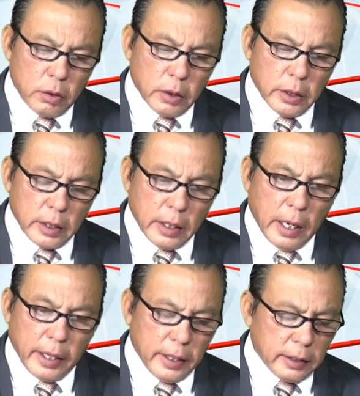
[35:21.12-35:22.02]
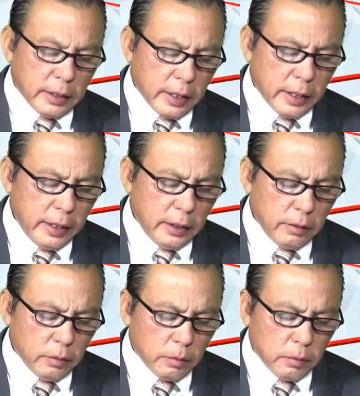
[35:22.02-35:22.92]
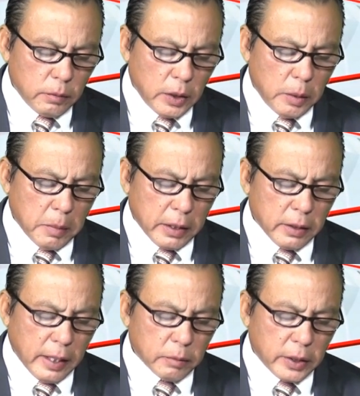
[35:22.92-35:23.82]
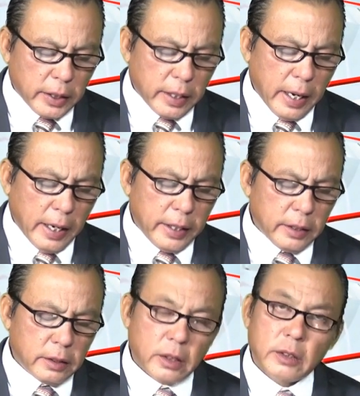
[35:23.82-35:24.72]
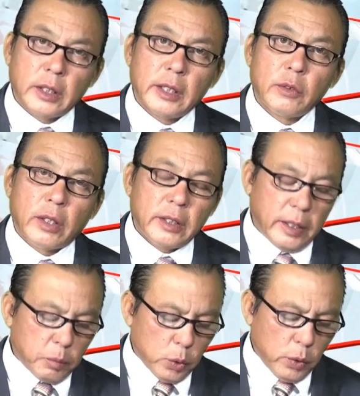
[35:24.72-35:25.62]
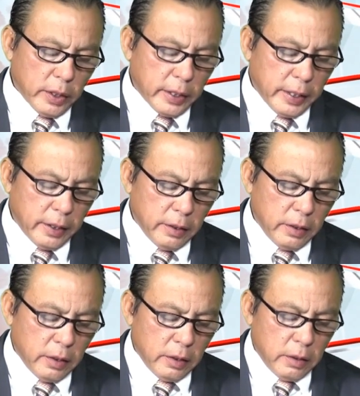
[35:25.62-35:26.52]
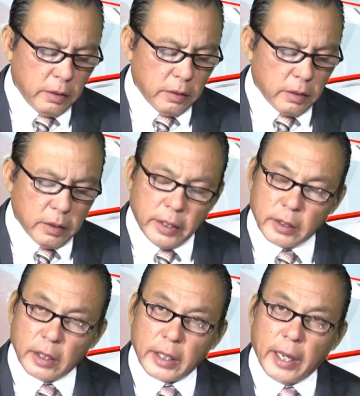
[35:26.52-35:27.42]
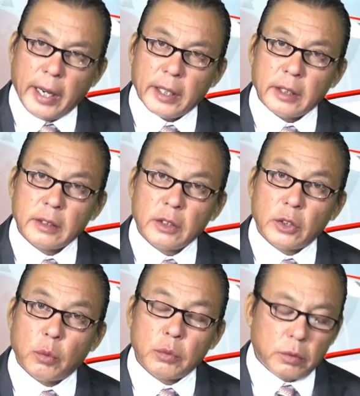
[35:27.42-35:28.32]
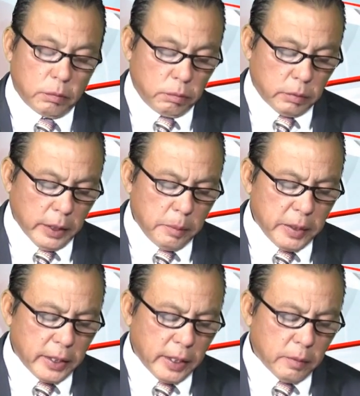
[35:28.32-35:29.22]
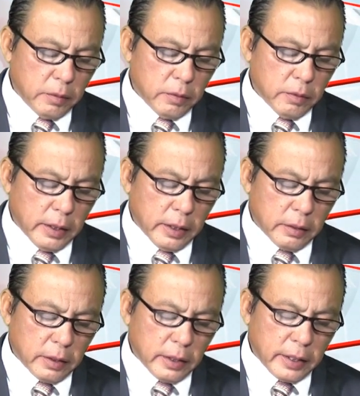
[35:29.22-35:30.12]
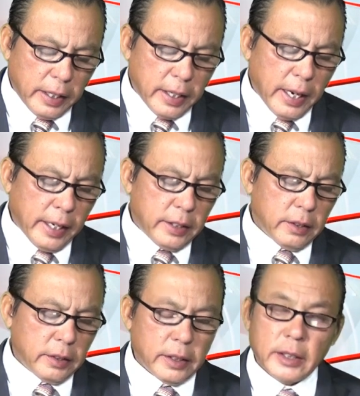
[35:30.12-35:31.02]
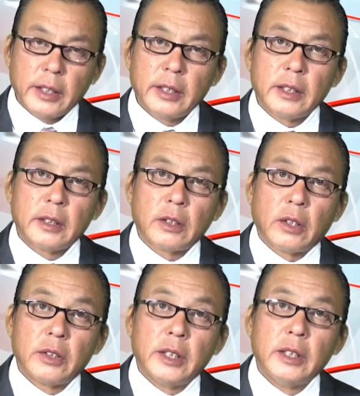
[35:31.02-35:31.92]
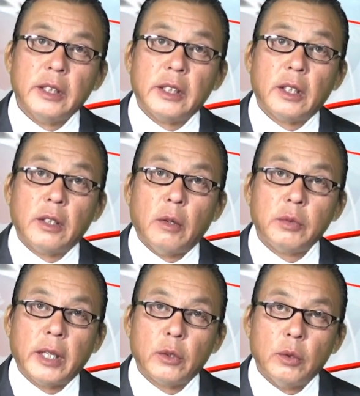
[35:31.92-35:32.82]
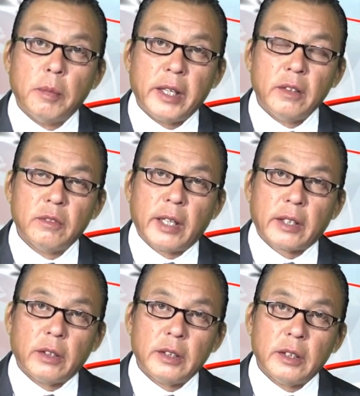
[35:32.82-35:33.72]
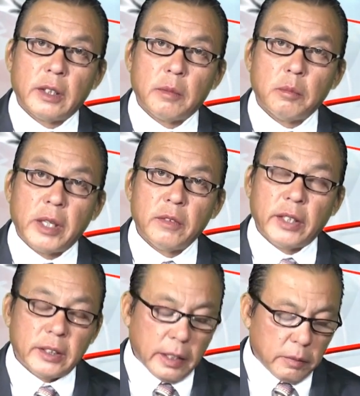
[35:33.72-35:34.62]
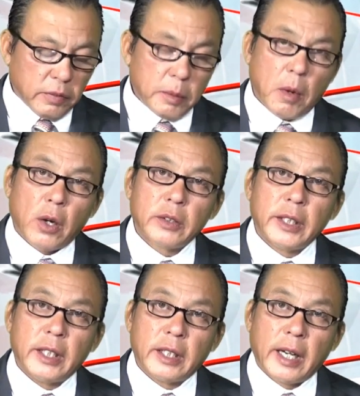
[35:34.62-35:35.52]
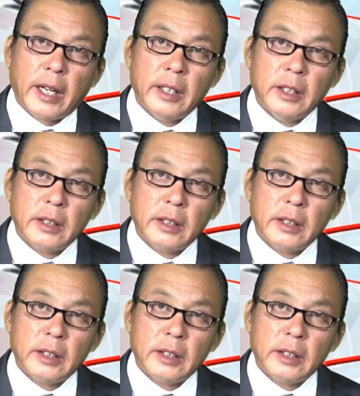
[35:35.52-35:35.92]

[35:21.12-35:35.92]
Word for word: được lợi thì rất ít nhưng mà nó làm thiệt hại cho những cái doanh nghiệp của Hoa Kỳ lên tới cả hàng tỷ Mỹ kim và nó gây hại cho những cái cho những người nông dân của Mỹ và coi như là Mỹ phải phải bỏ tiền ra